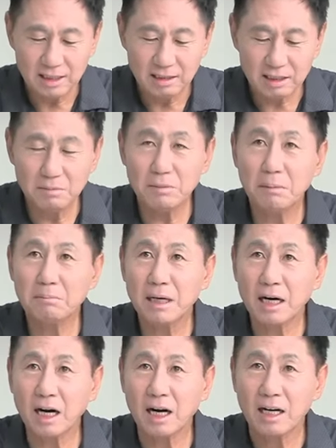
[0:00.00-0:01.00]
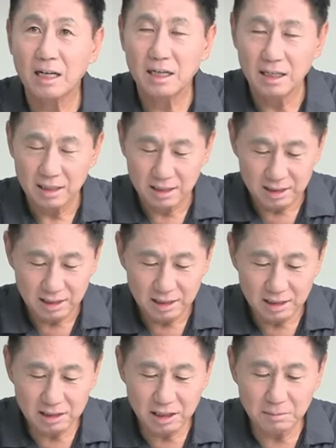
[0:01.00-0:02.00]
김만배가
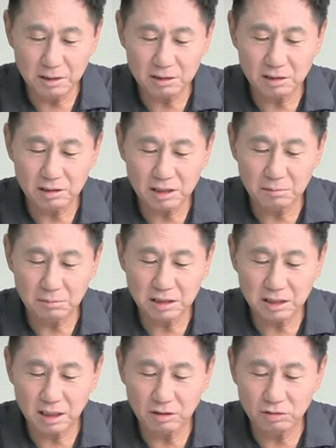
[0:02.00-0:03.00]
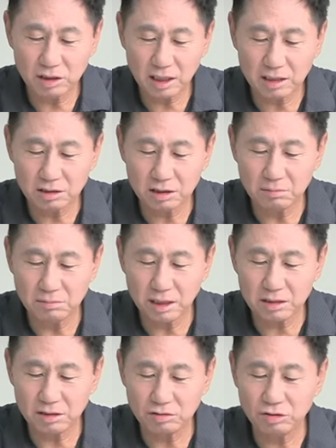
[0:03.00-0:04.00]
이재명 성남시장과 유착해서
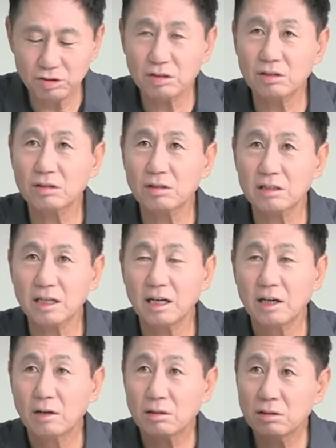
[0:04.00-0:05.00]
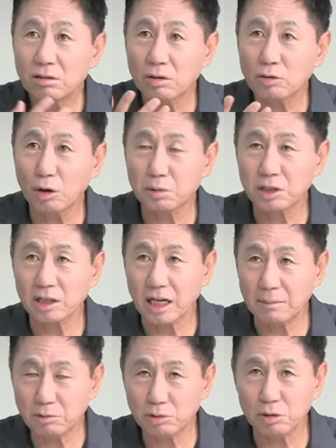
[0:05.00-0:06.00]
천문학적인 수익을 얻었다. 근거도 없어요.
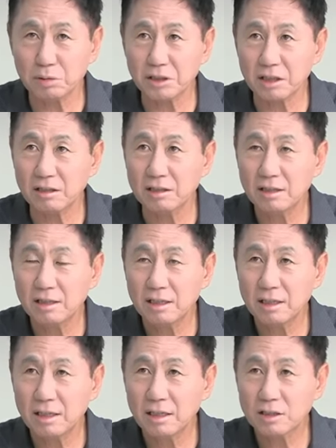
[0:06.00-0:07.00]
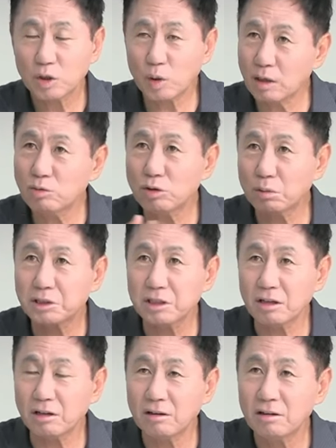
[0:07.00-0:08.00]
아무것도 없어요. 정황도 없어요.